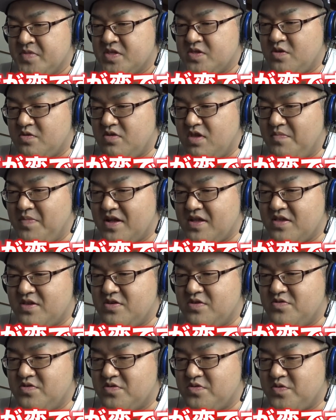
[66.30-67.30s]
ちょっと今
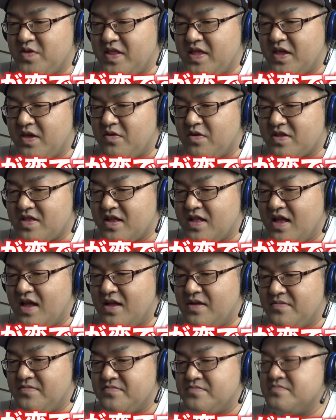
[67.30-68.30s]
牛丼取らなきゃよかったな。